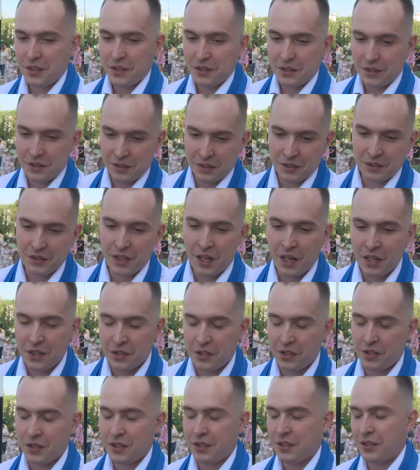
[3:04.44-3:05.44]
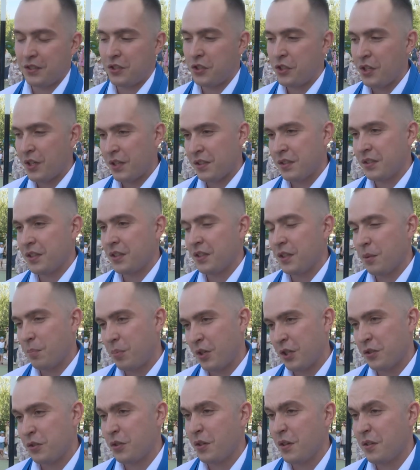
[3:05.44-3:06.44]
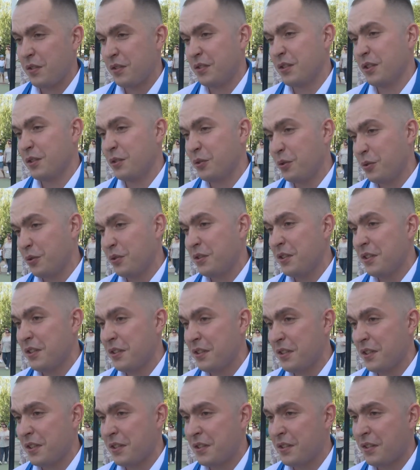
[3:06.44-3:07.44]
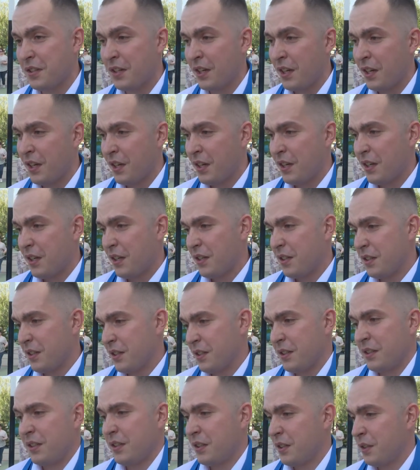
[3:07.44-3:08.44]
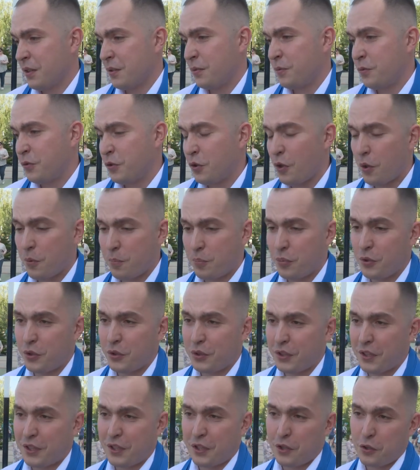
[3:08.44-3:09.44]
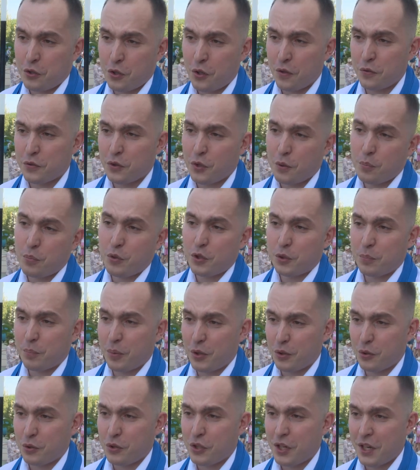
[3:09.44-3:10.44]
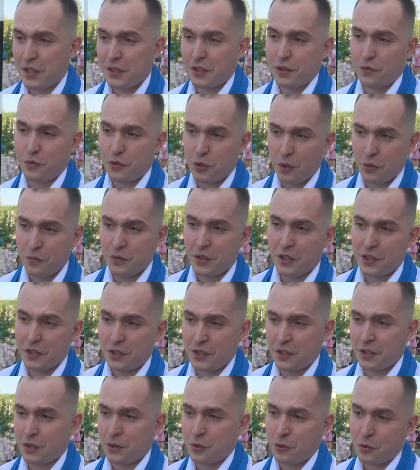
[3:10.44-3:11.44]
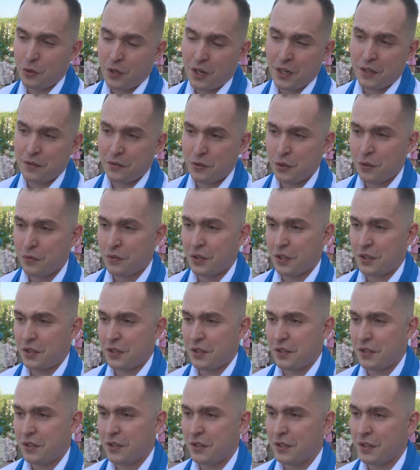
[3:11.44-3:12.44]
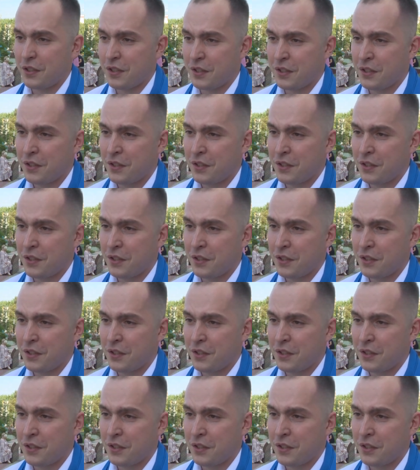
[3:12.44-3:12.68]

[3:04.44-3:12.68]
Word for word: Э, также честно, добросовестно трудитесь. Все будет хорошо, все будет получаться, все в наших руках, все в наших силах.